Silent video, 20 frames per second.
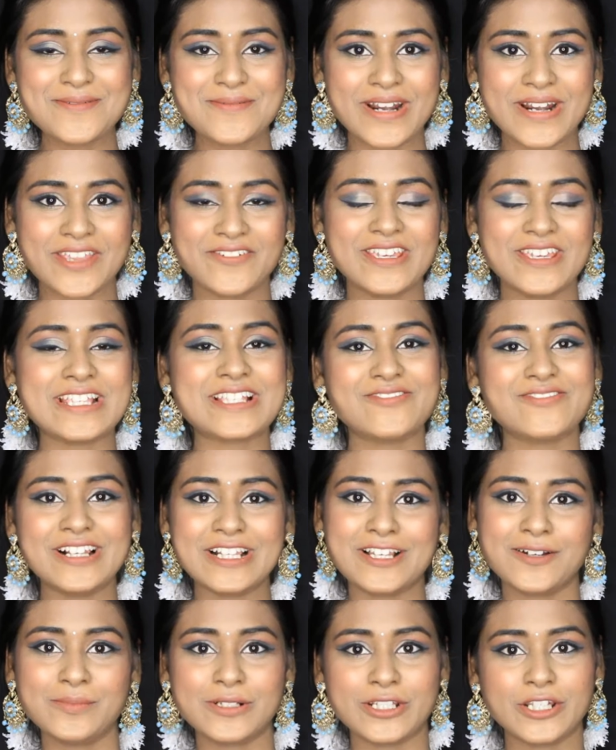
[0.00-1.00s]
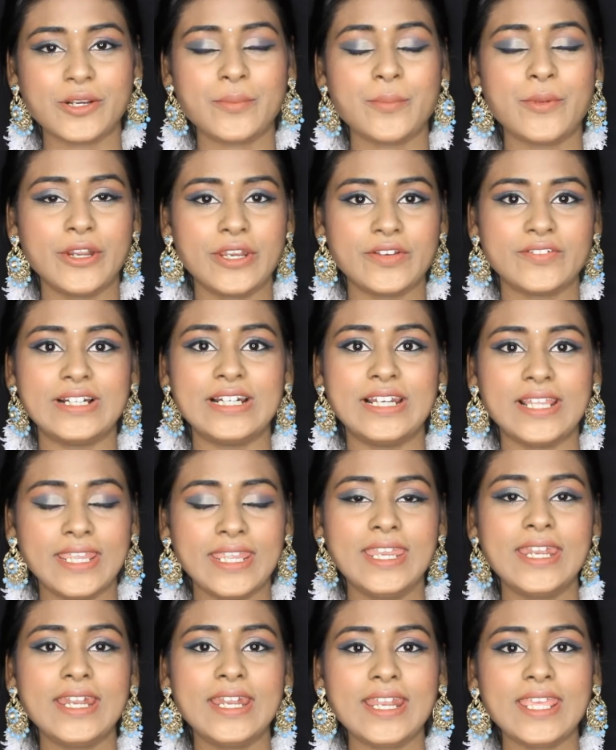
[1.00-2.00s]
வரைவீஸ் வெல்கம் டு அவர் பியூட்டி வேர்ல்டு
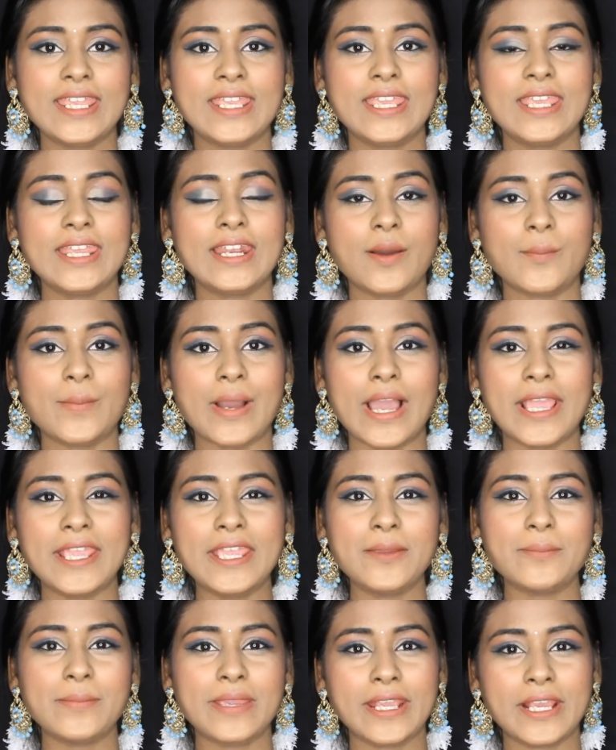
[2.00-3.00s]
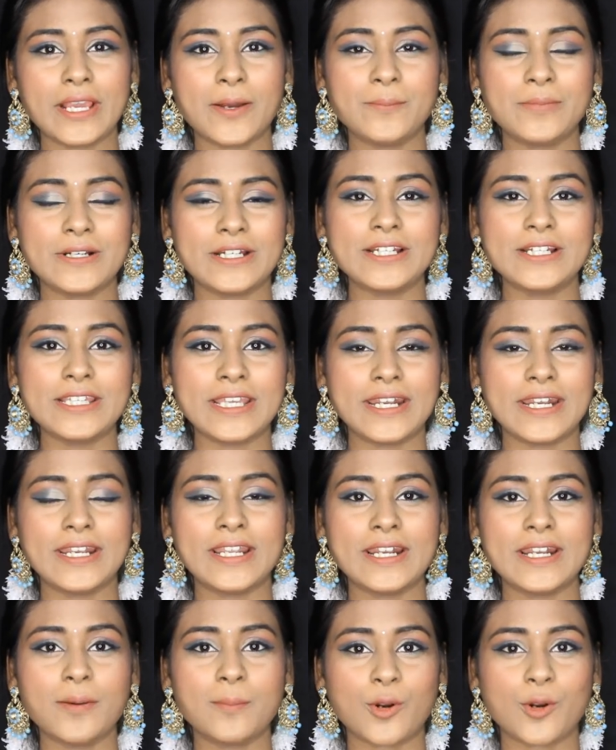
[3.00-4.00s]
இன்னைக்கு நம்ம ஐ மேக்கப்புக்கு
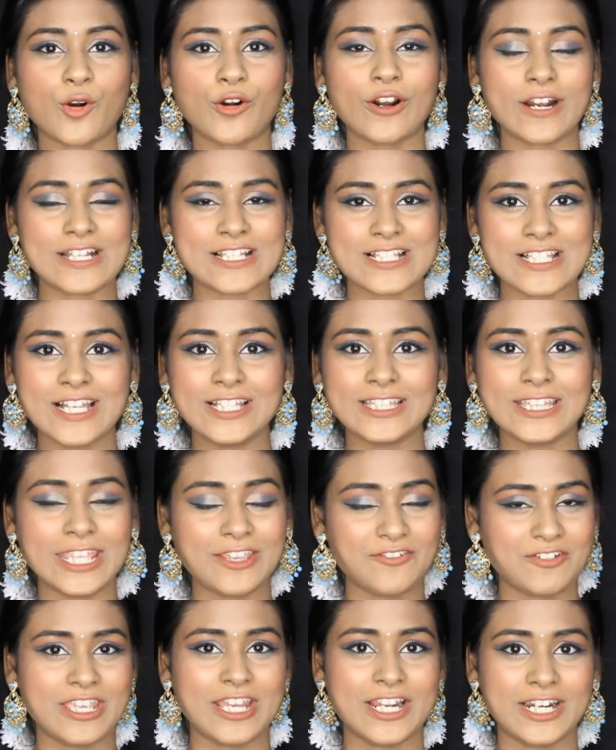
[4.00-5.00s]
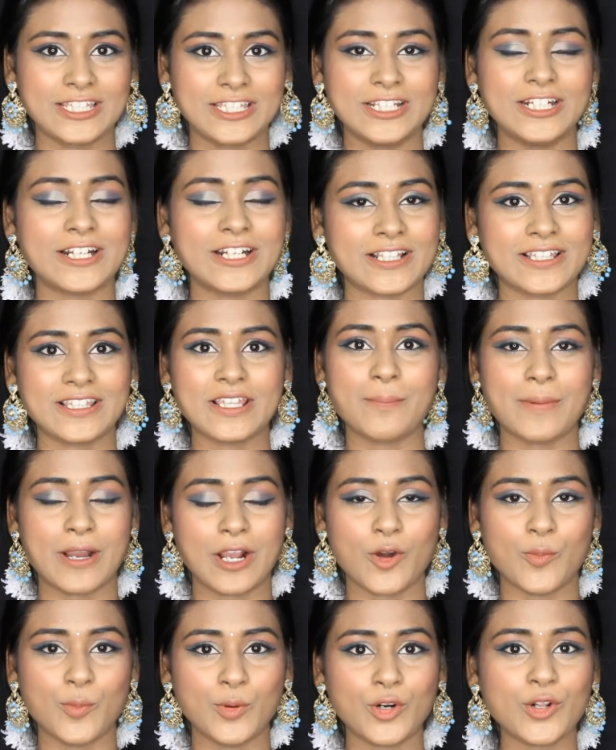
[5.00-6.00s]
என்னென்ன ப்ராடக்ட்ஸ்லாம் தேவையானதுன்றத
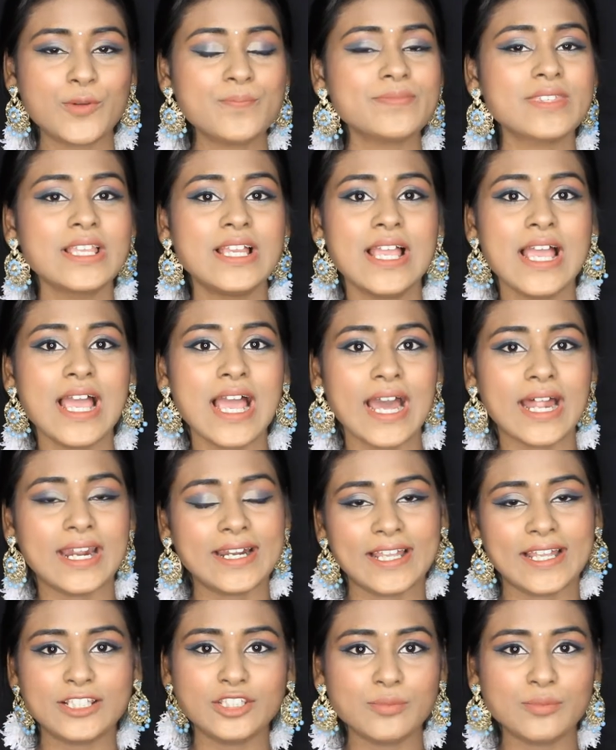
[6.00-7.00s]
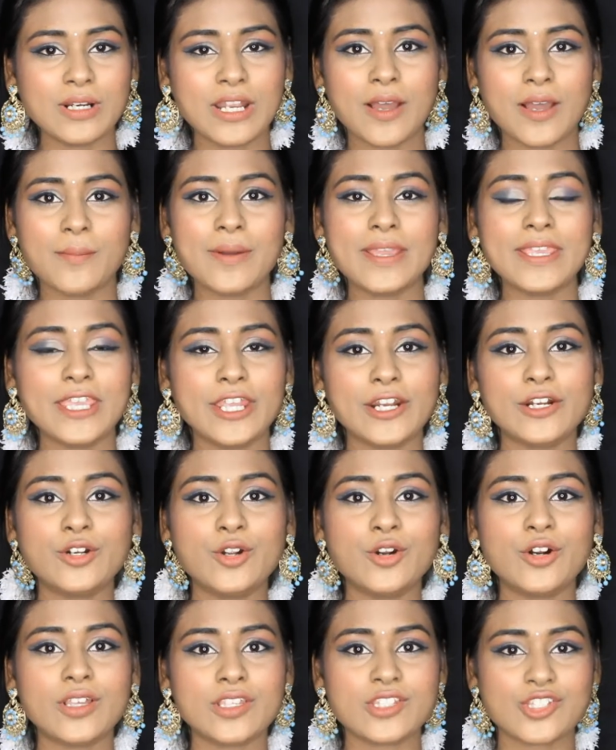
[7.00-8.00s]
பார்க்க போகிறோம் அண்ட் அதுவும் இல்லாமல்
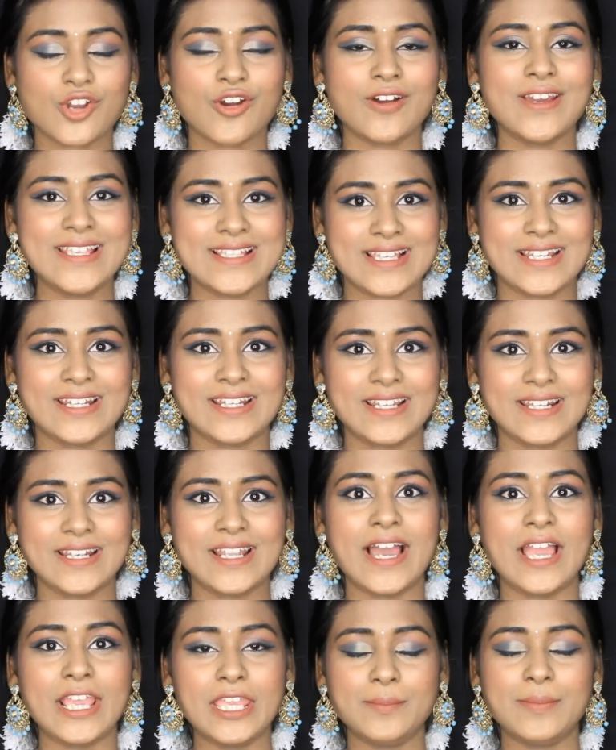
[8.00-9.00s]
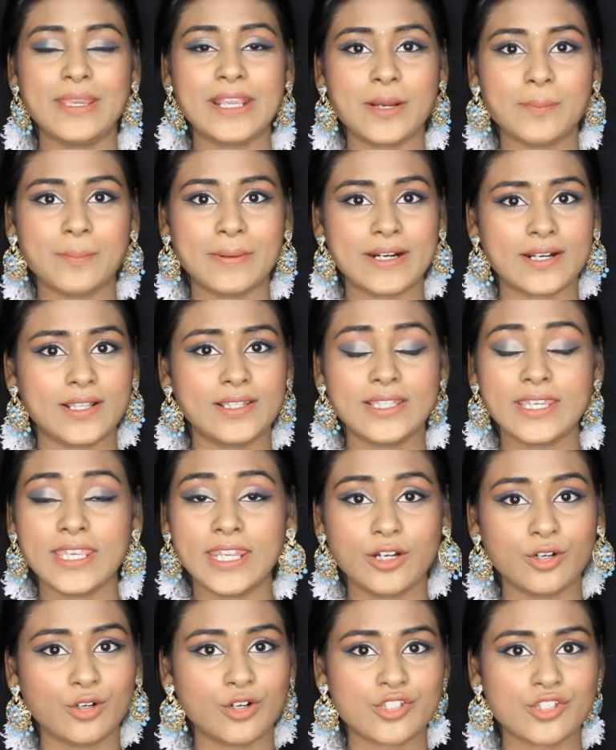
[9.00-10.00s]
என்னோட சாய்ஸ் என்னென்ன ஐ மேக்கப்
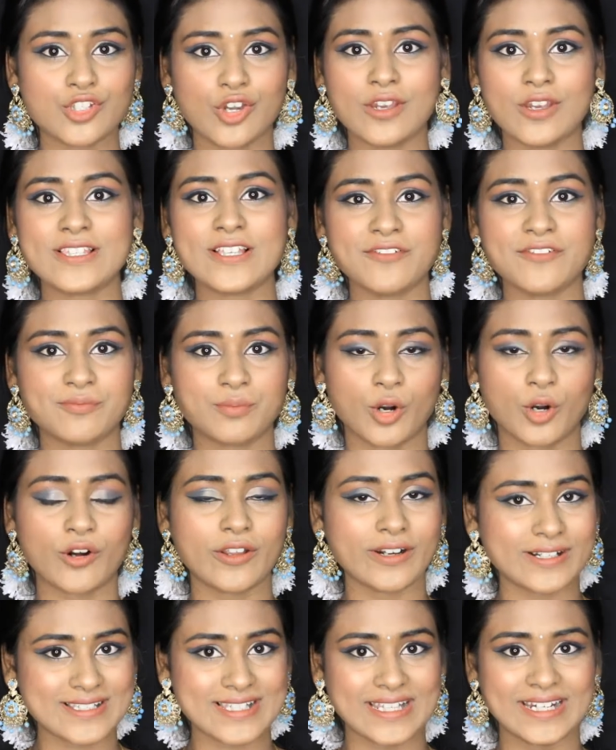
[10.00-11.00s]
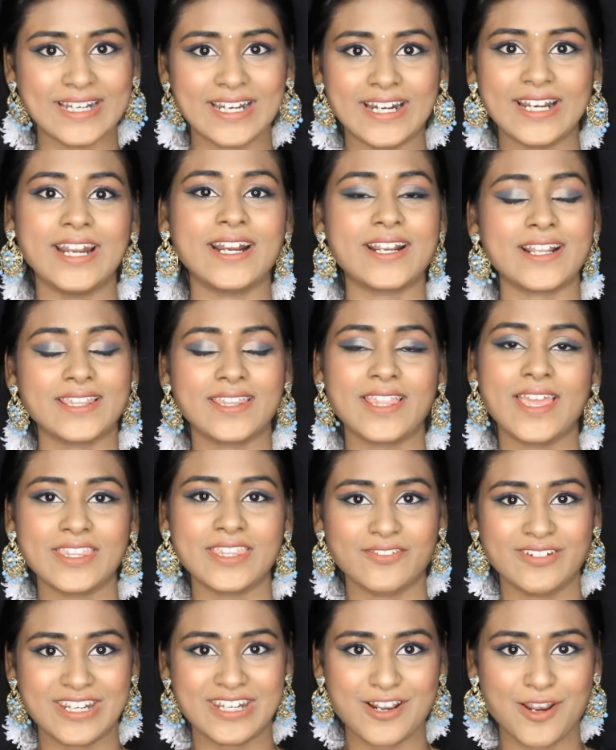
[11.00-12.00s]
பண்ணுறதுக்கு என்னோட சாய்ஸ் ஆஃப் ப்ராடக்ட்ஸ் என்னென்னன்றது தான்
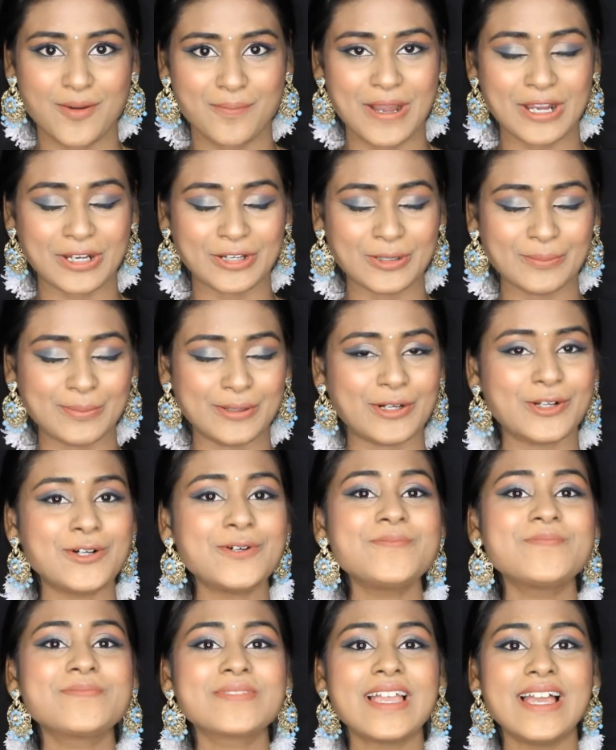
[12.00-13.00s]
இந்த வீடியோவில் பார்க்க போகிறோம்